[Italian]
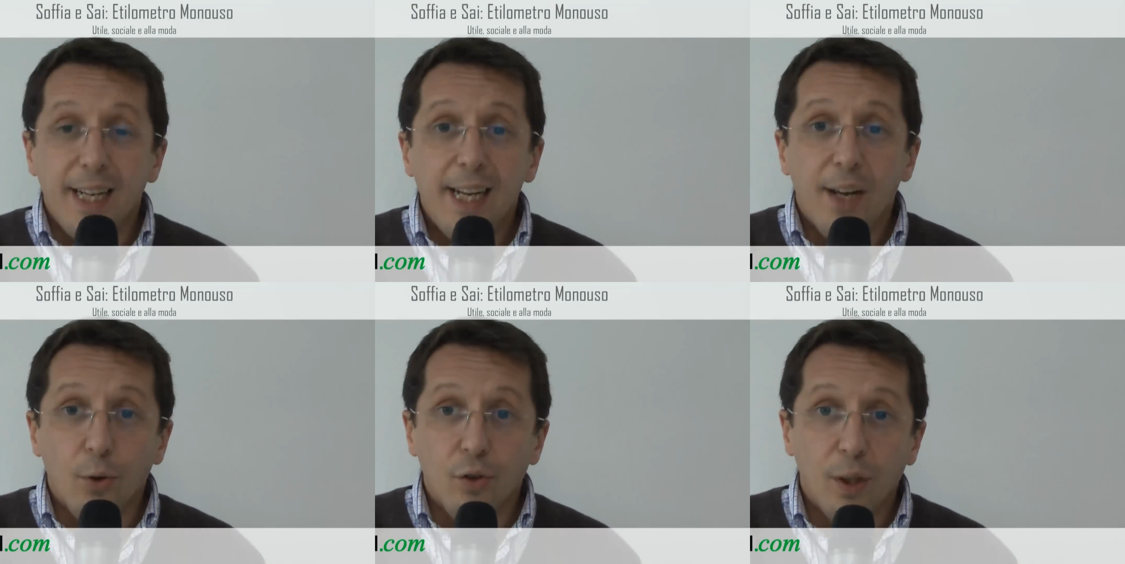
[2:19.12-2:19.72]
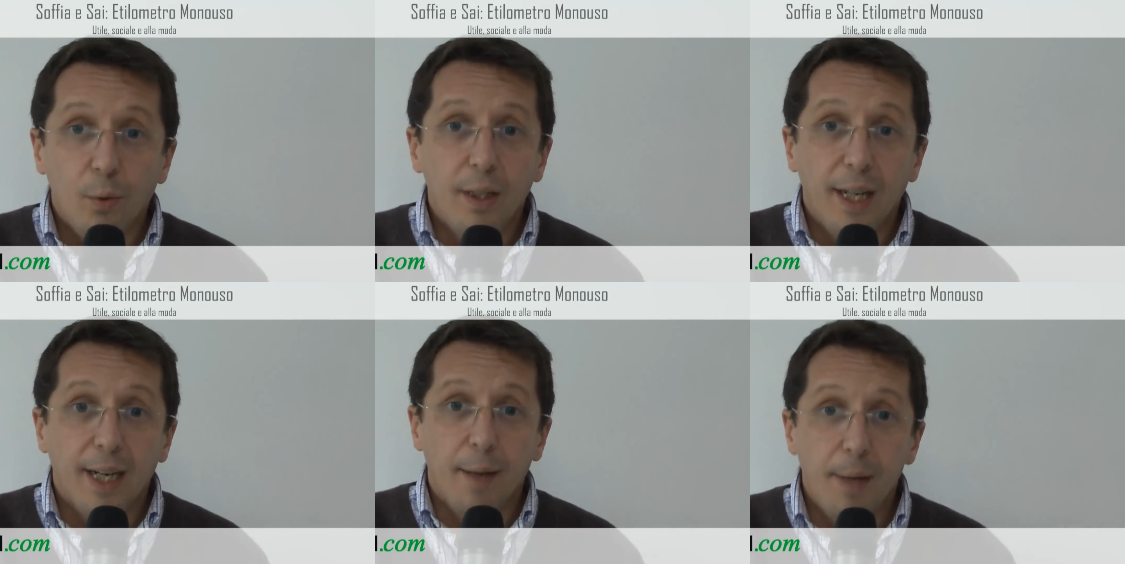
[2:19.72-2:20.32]
linea rossa vuol
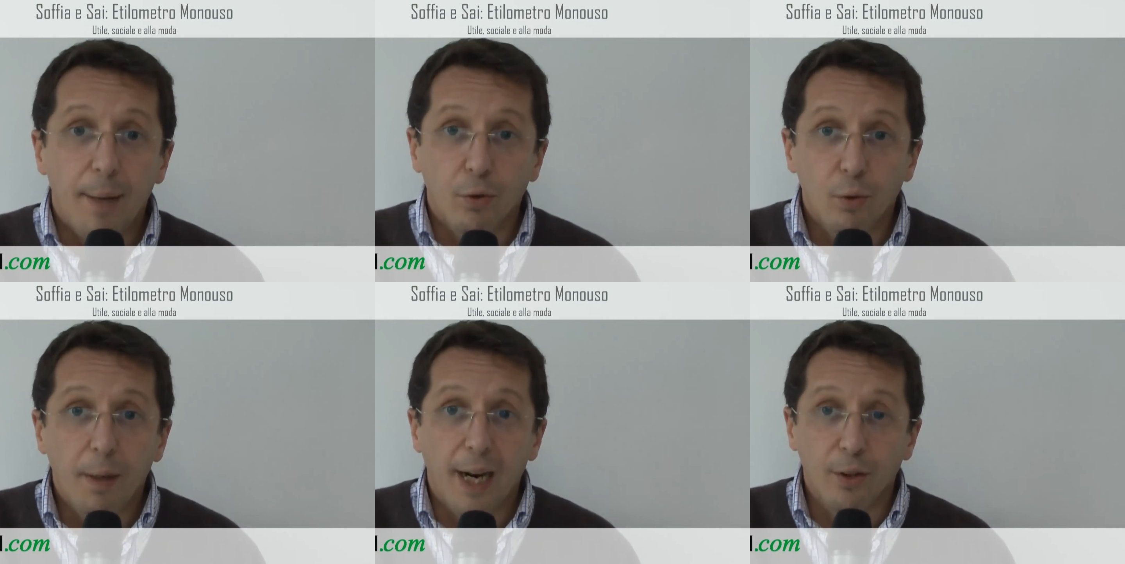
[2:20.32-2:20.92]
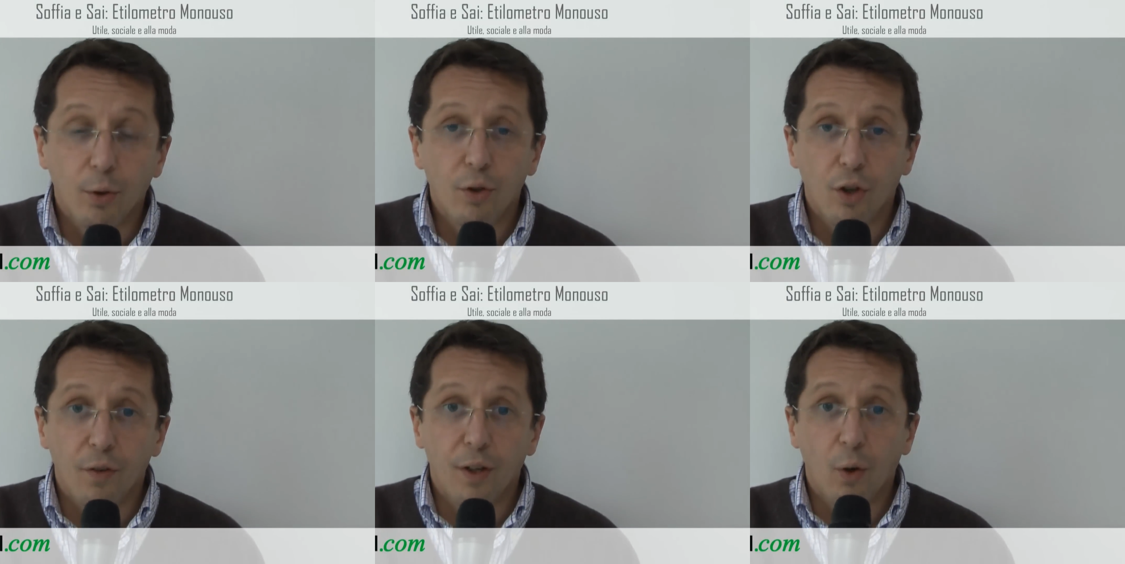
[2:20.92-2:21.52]
dire che abbiamo superato lo
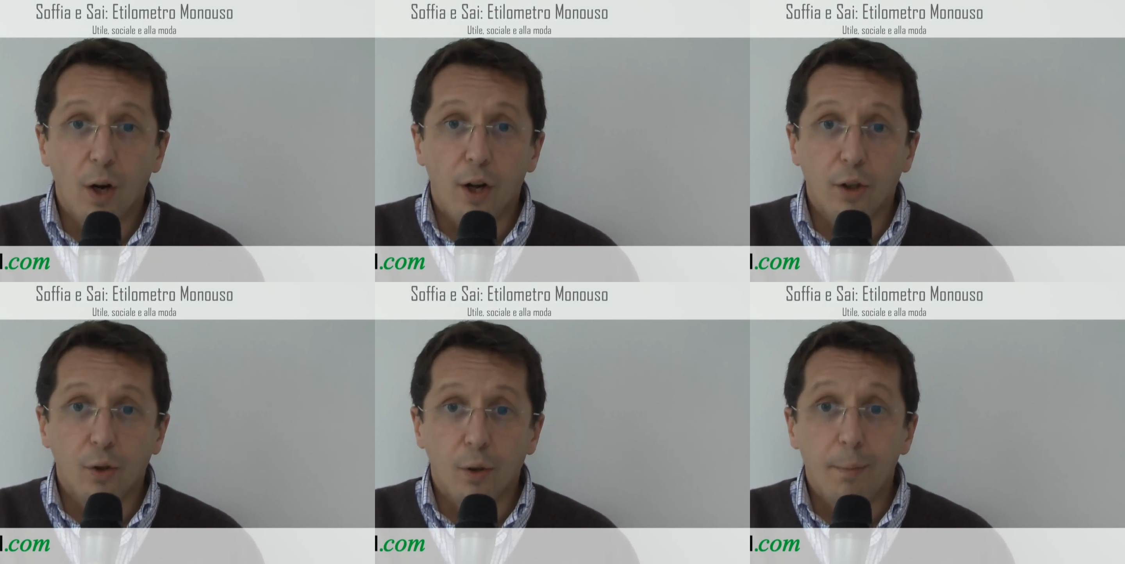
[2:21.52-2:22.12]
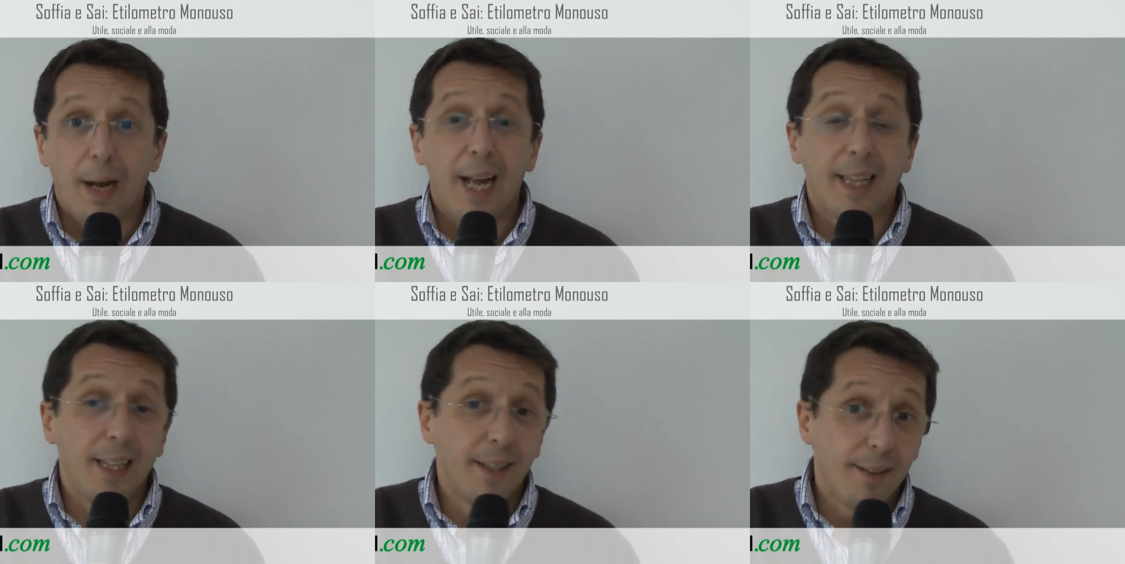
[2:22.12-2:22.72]
0,8. Ma
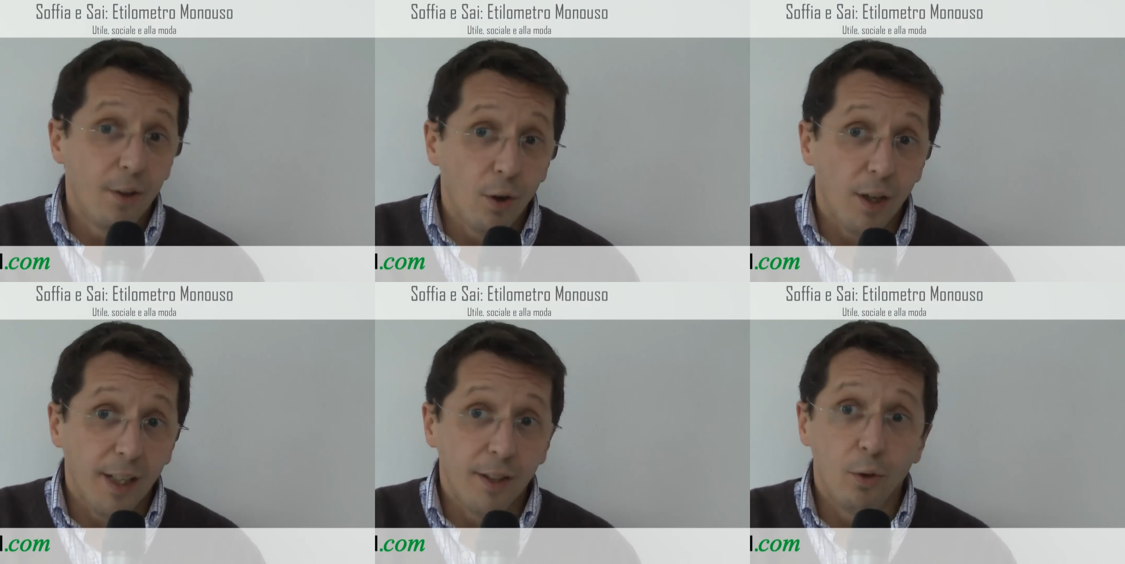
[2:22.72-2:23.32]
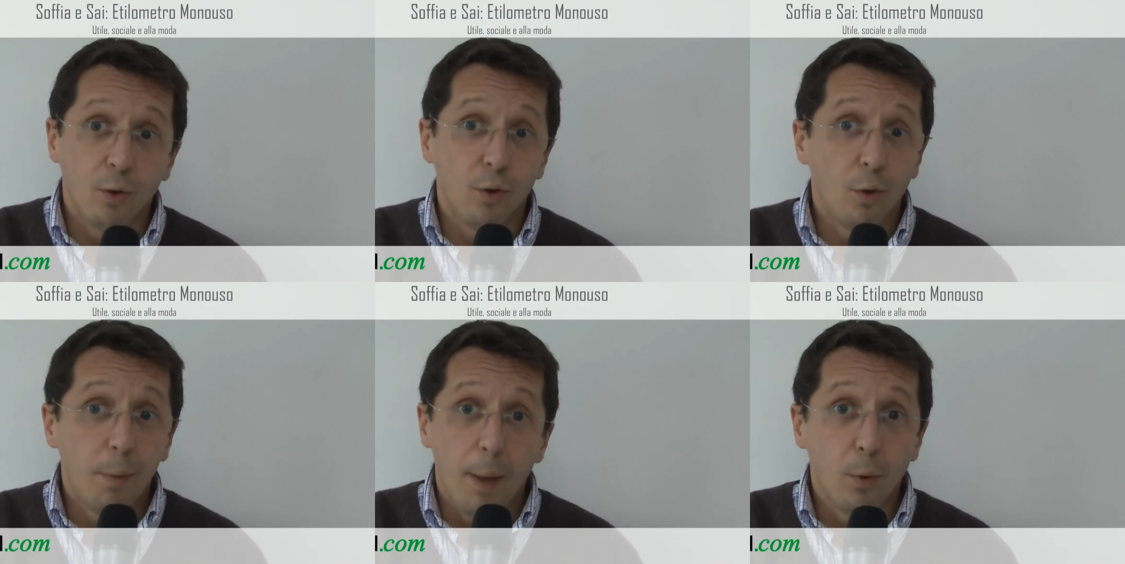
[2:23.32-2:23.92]
attenzione, non
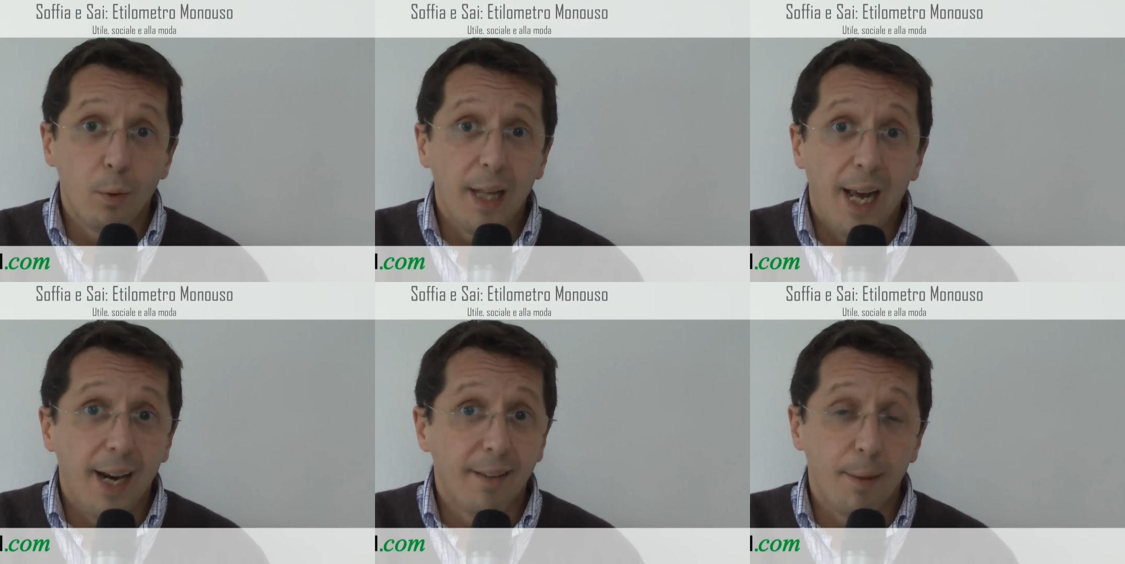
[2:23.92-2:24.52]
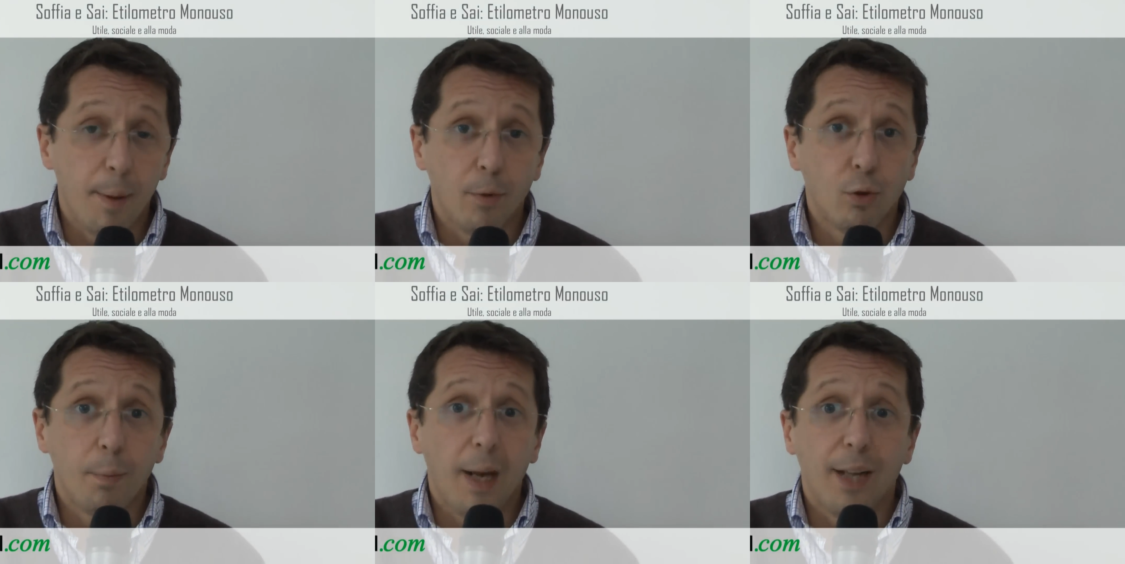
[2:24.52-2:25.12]
dobbiamo guidare se abbiamo
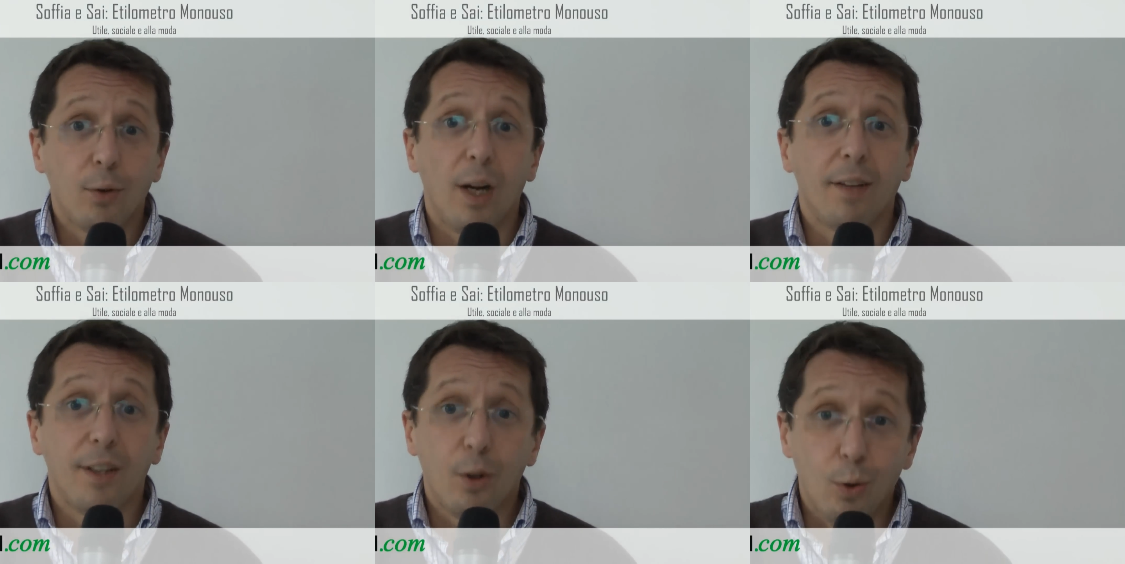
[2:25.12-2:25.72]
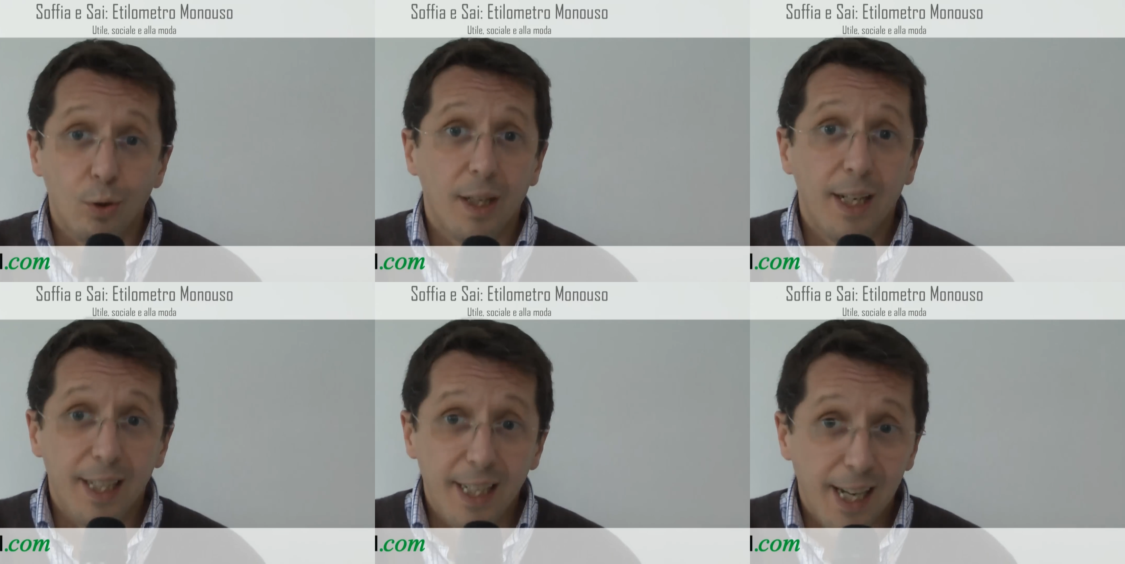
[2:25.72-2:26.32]
superato la seconda
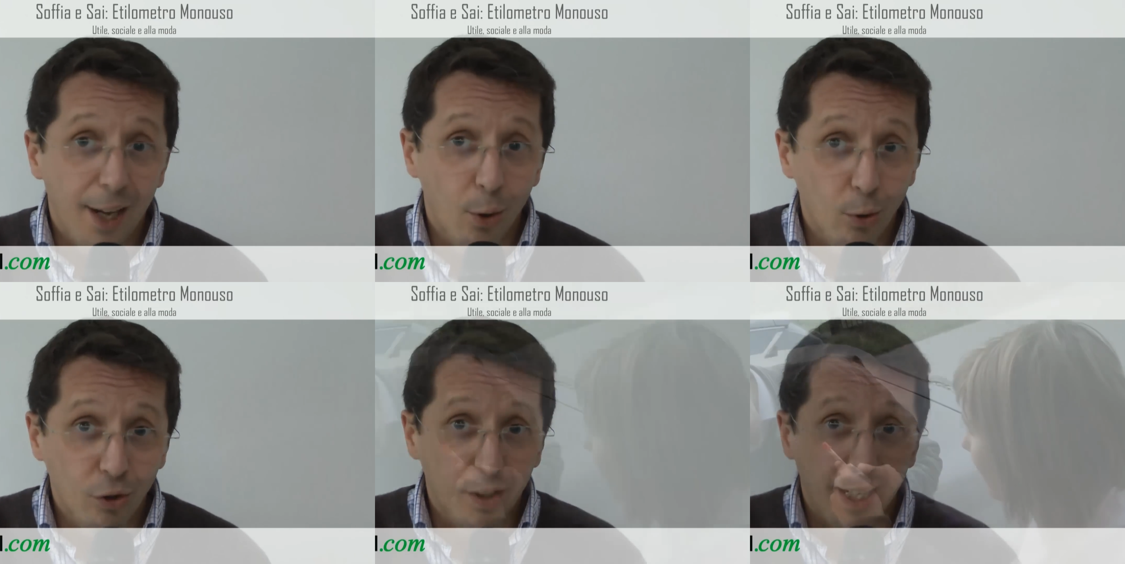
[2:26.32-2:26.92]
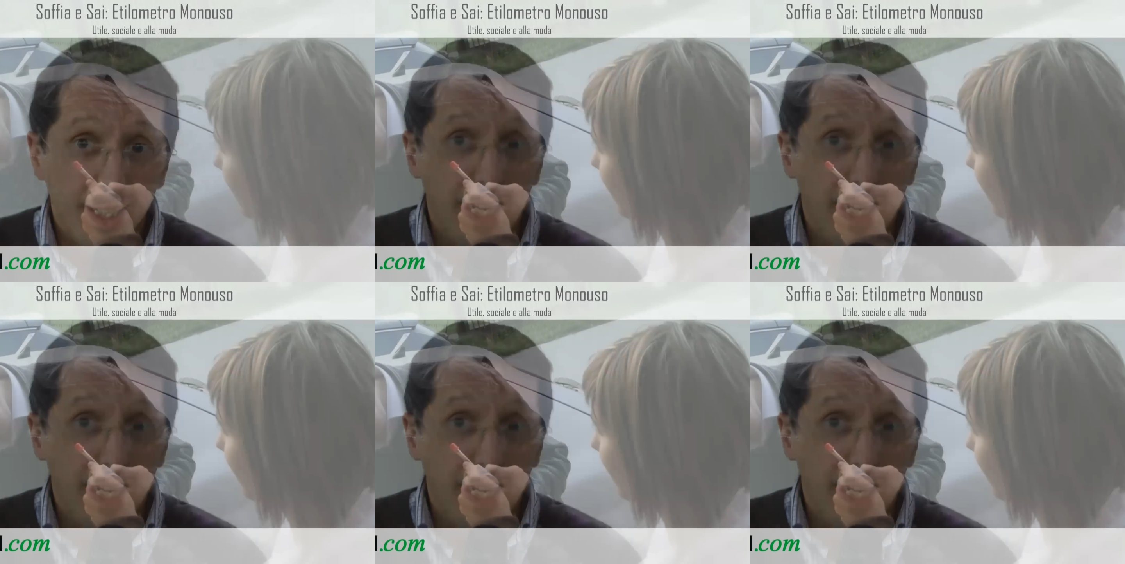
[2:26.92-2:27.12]
linea rossa,